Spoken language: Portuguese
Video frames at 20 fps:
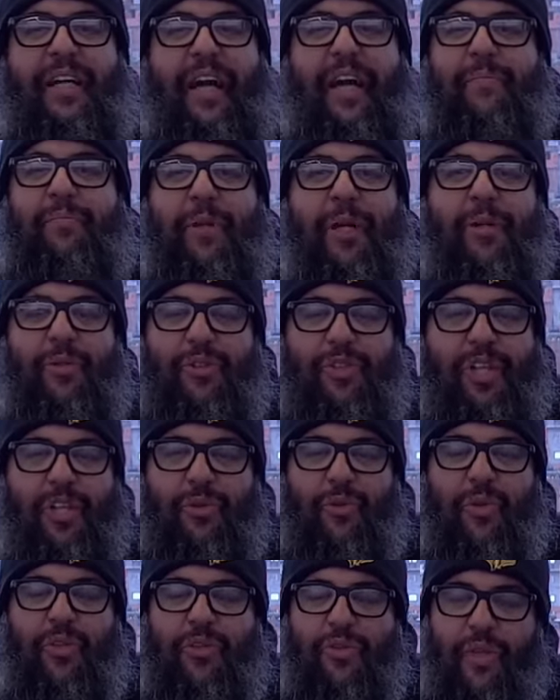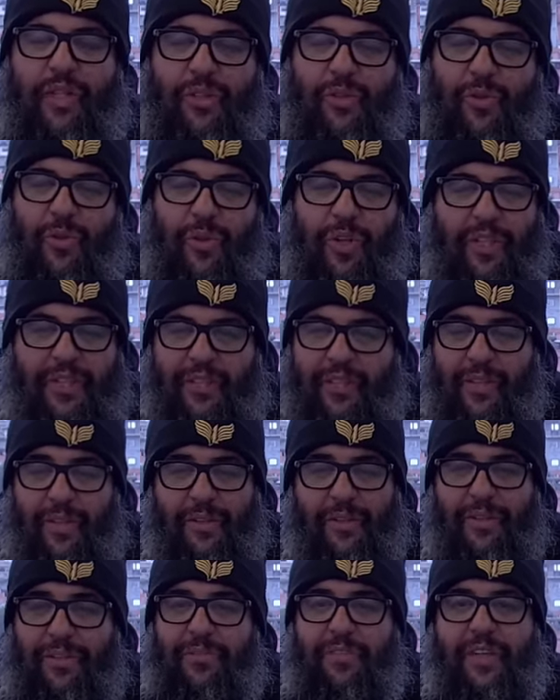É preconceituoso com as coisas.
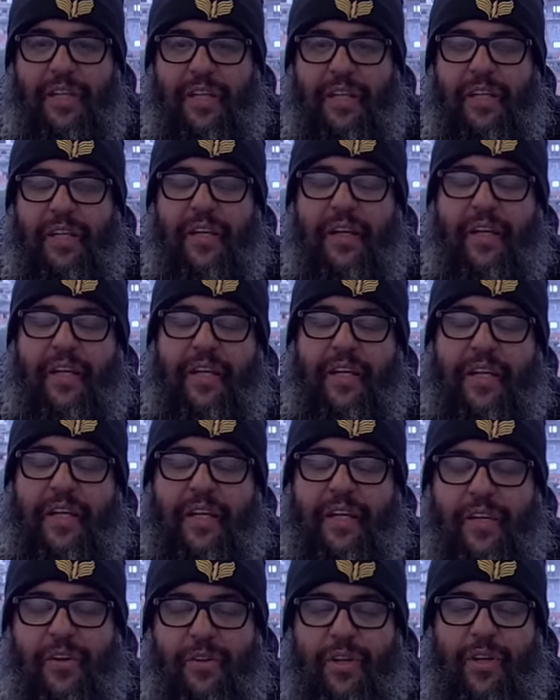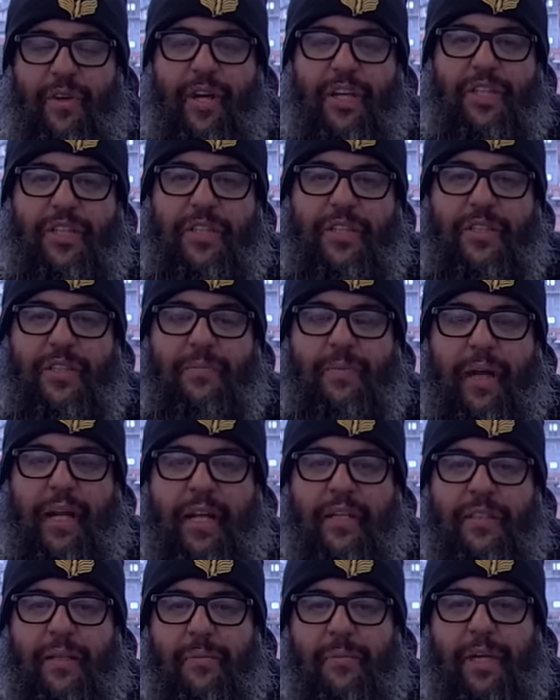Então, enfim. E eu acho que esses
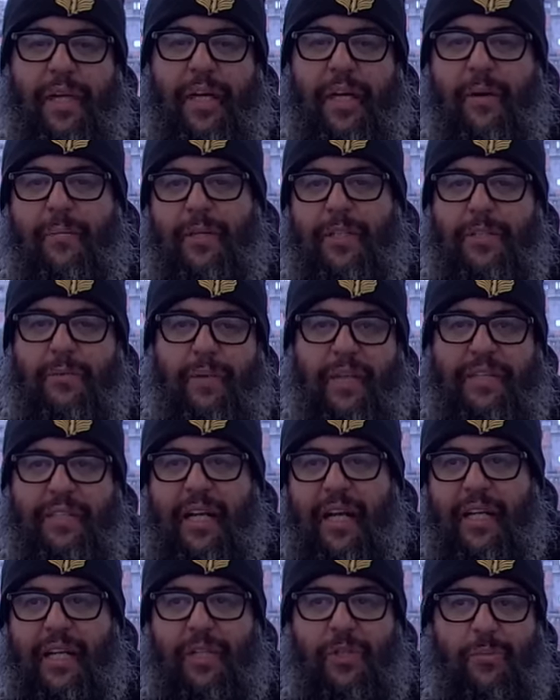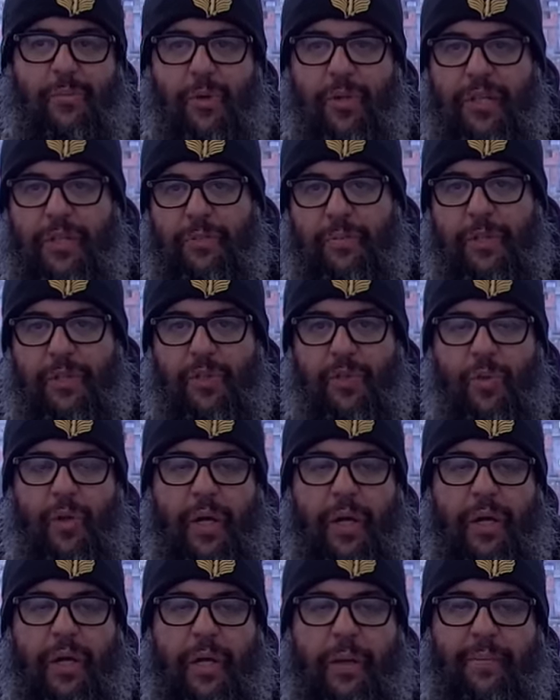baratos também acabam desmascarando um pouco as
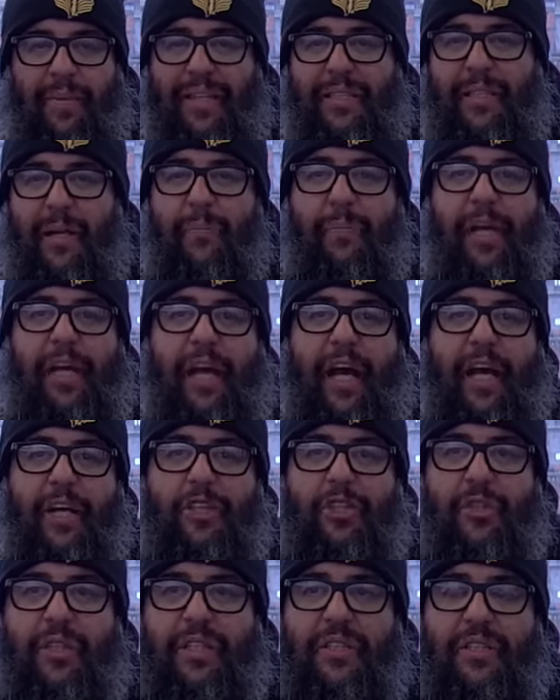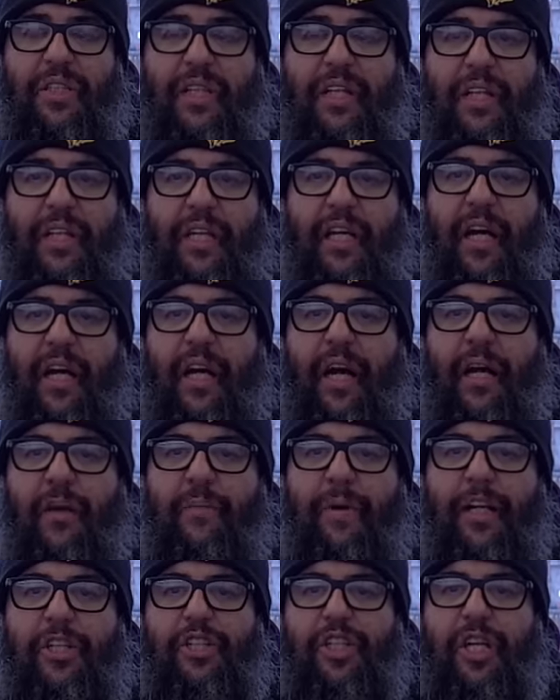pessoas, mas também acho que se cria
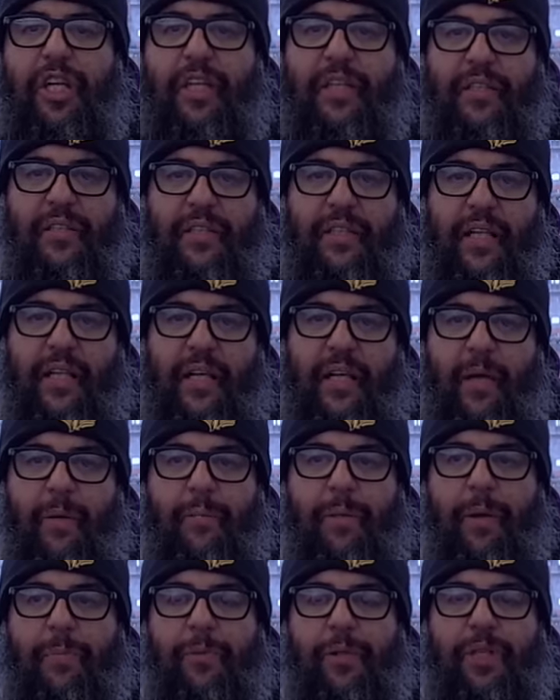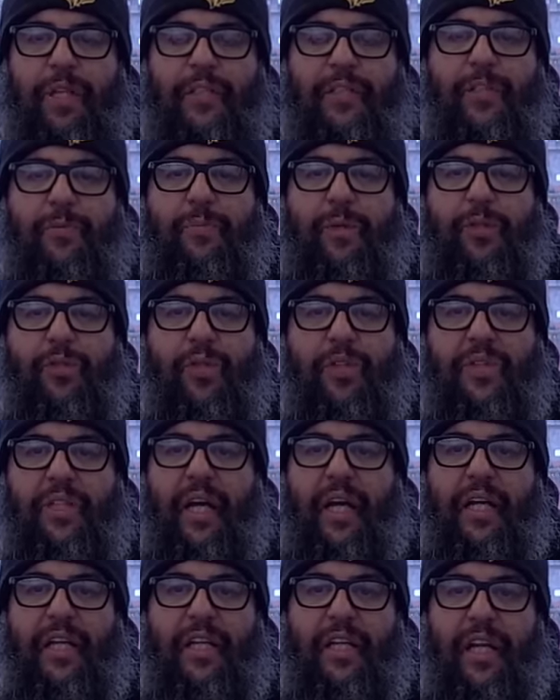armadilhas para poder essas pessoas
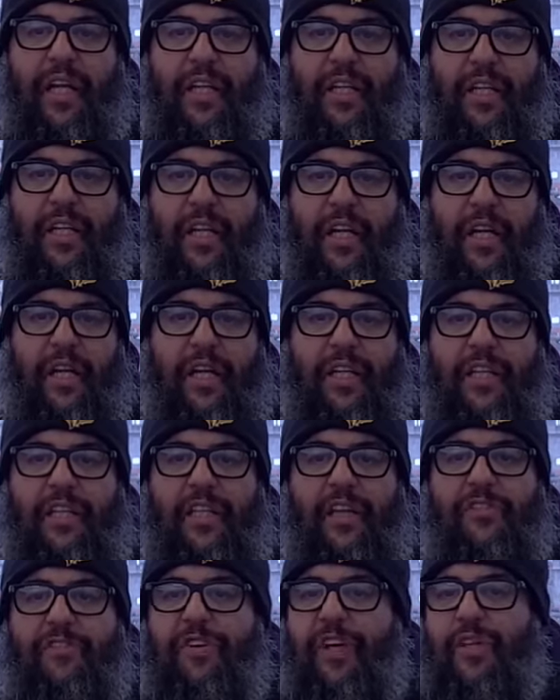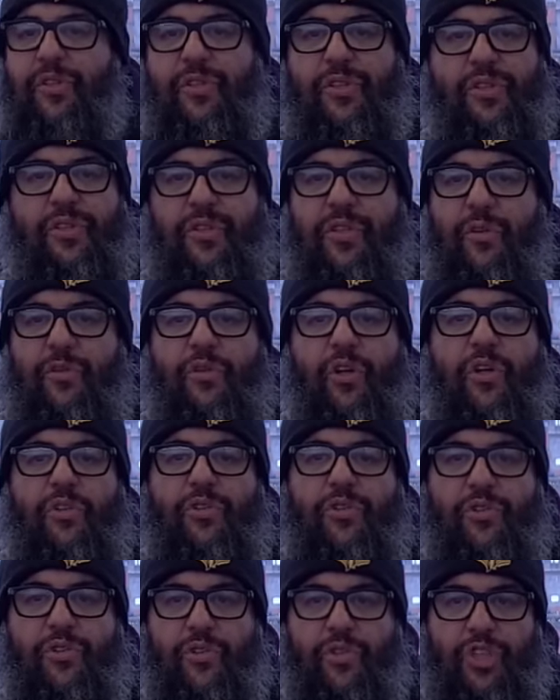caírem ali em defeitos que são
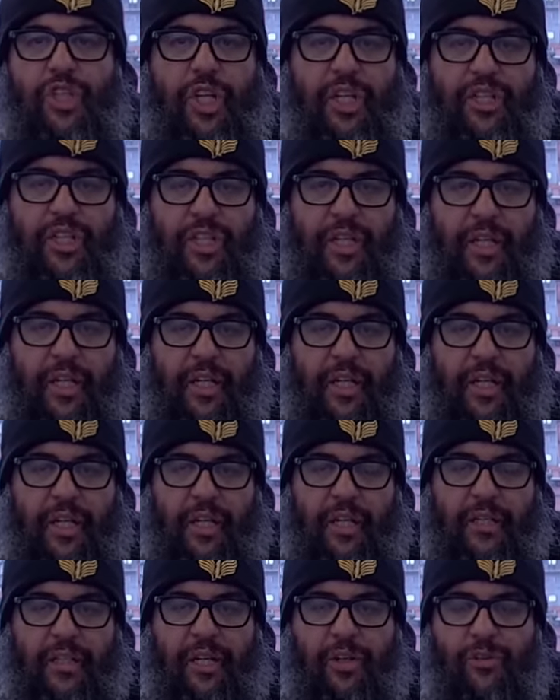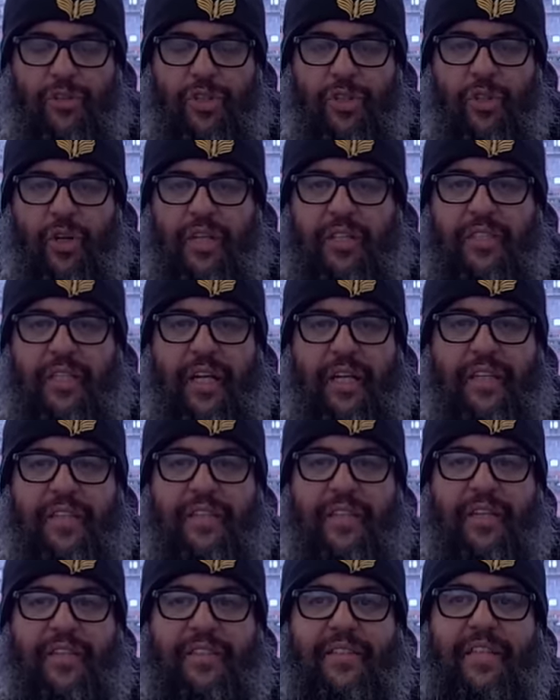nossos do dia a dia. Nenhum de nós está
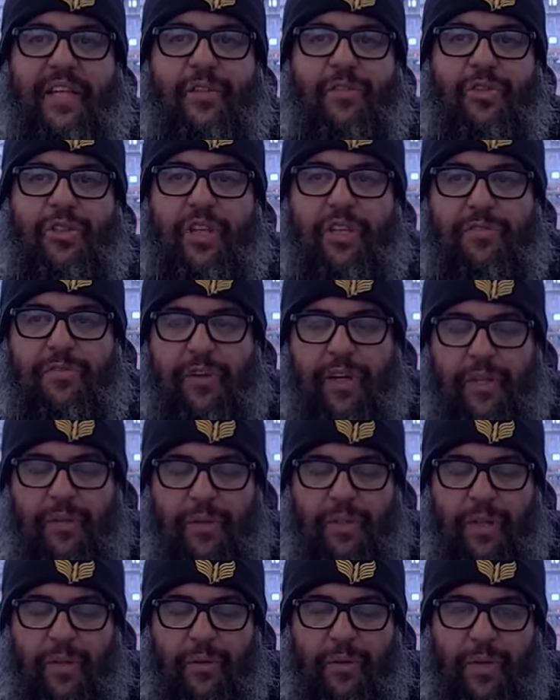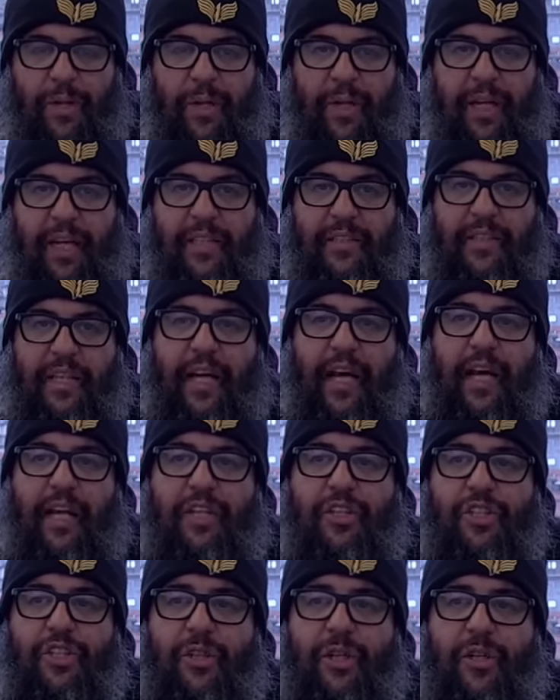isento de defeito. Então, esse
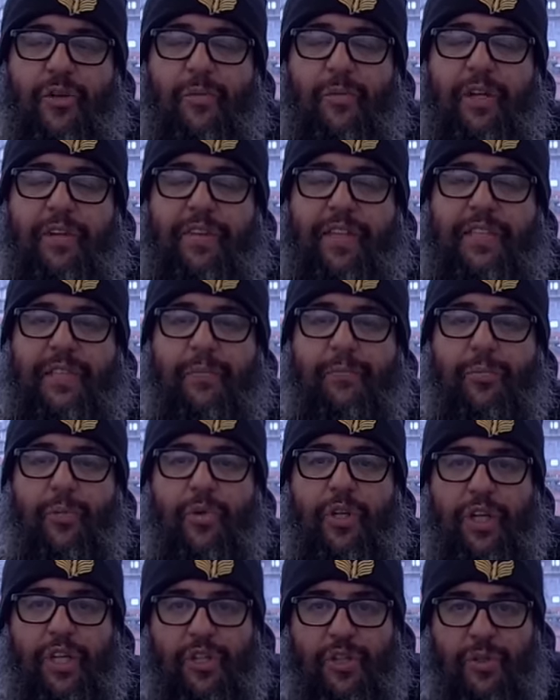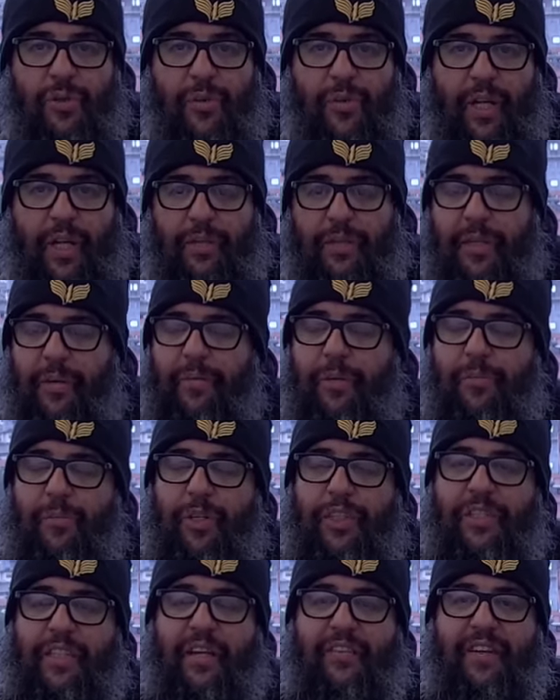reality, como ele vai ser político, ele também
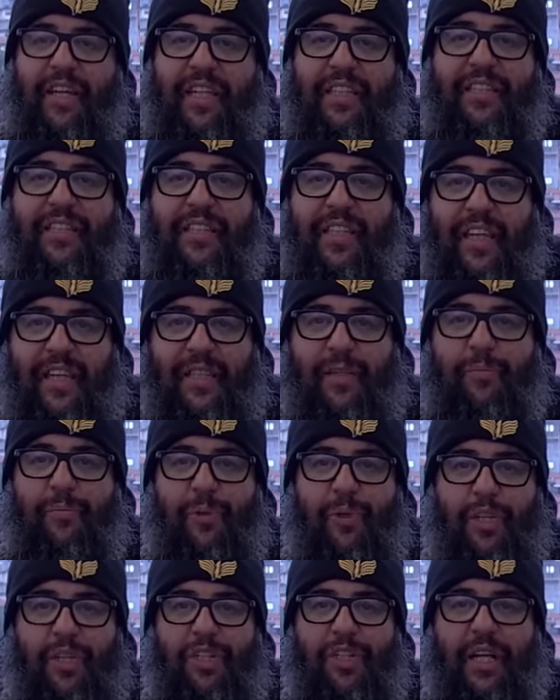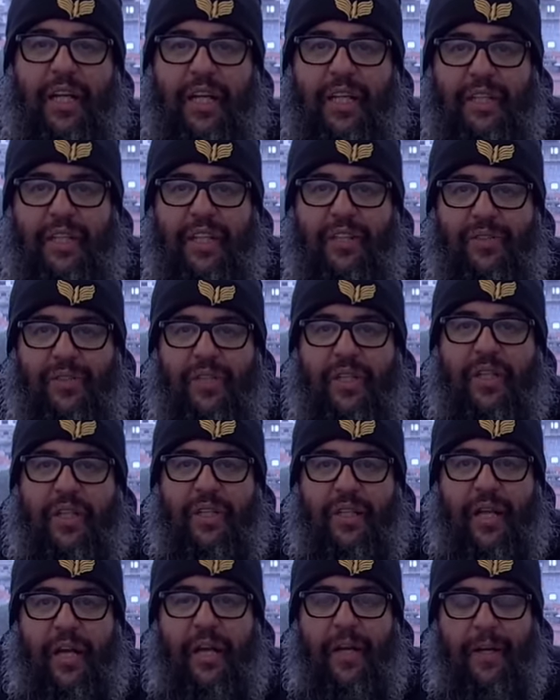pode dar várias tretas políticas lá dentro,
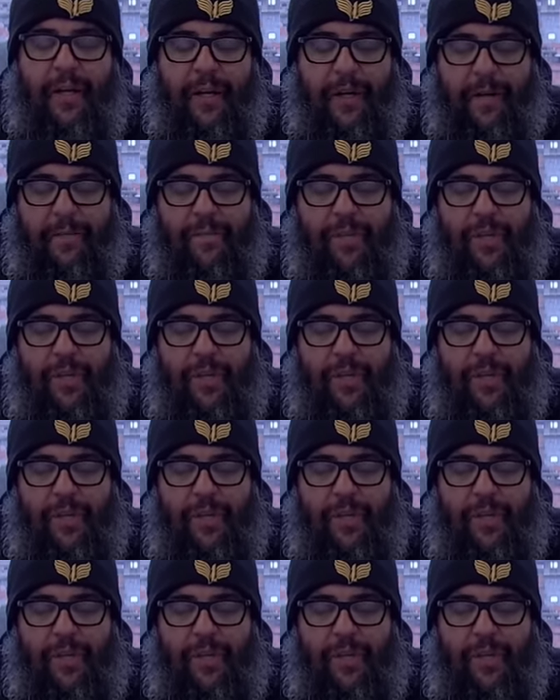né?